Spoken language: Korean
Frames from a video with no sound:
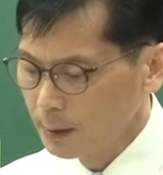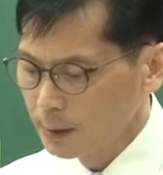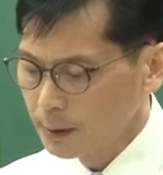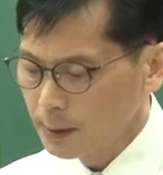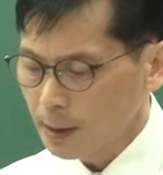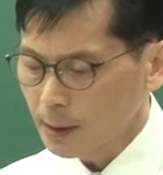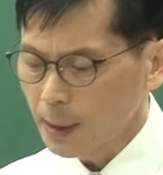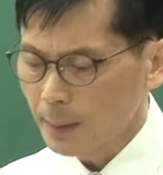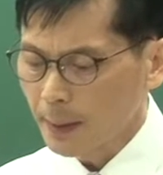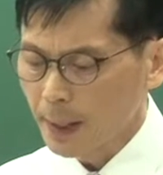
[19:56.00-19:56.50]

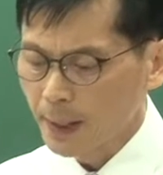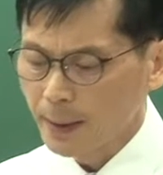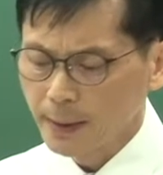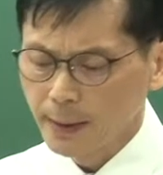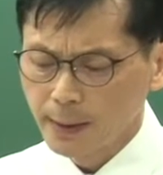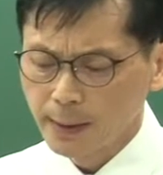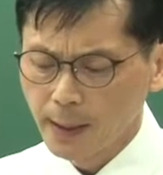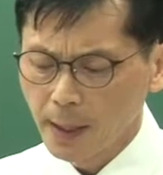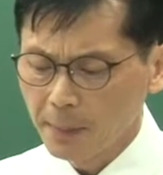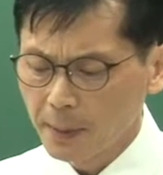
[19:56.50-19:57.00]
자 다음에
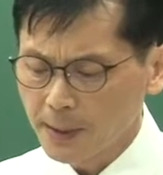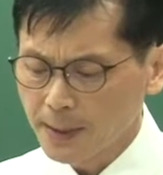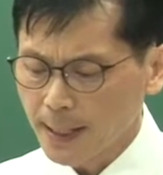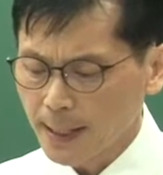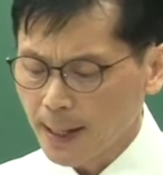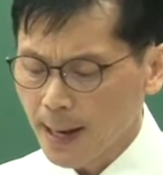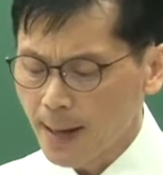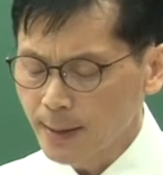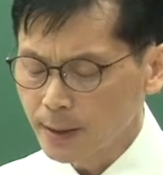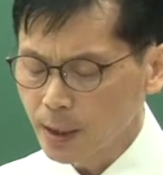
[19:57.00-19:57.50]
네 번째
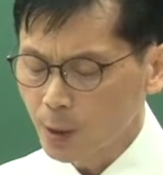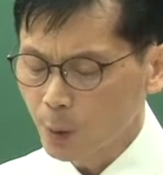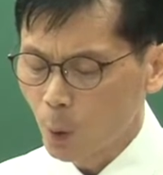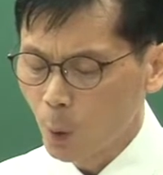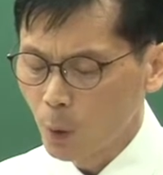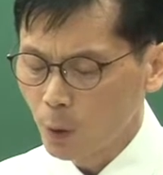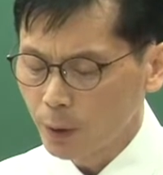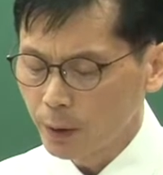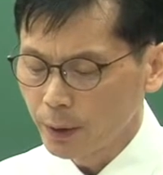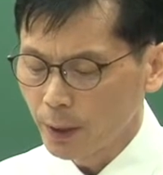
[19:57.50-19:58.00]
강제
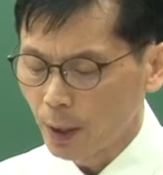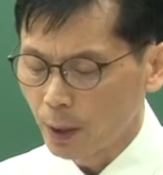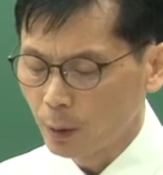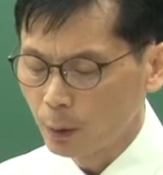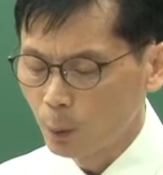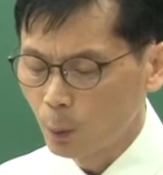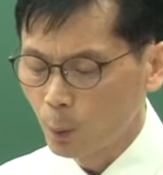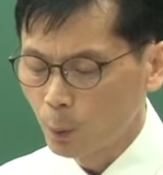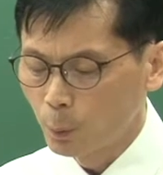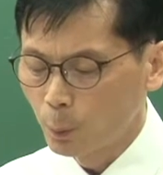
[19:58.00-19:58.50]
골격,
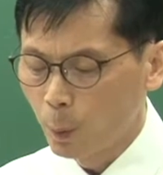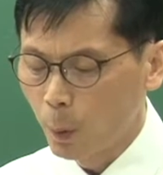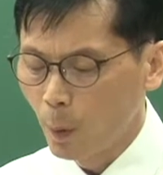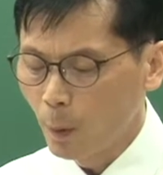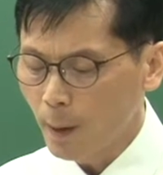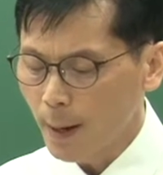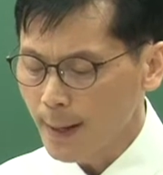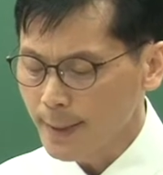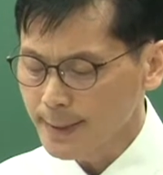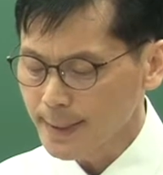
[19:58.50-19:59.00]

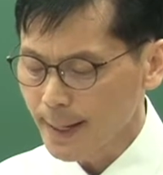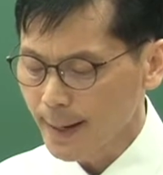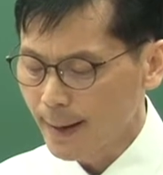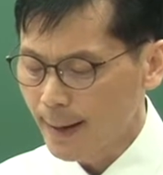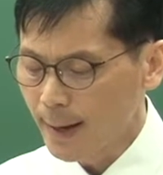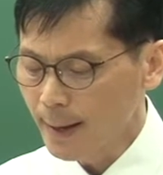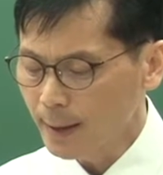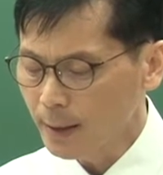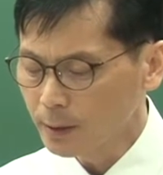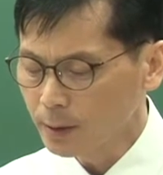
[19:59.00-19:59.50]
보강제,
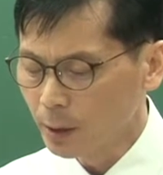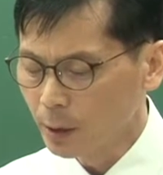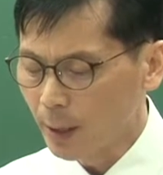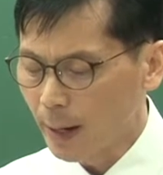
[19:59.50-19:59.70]
앙카 등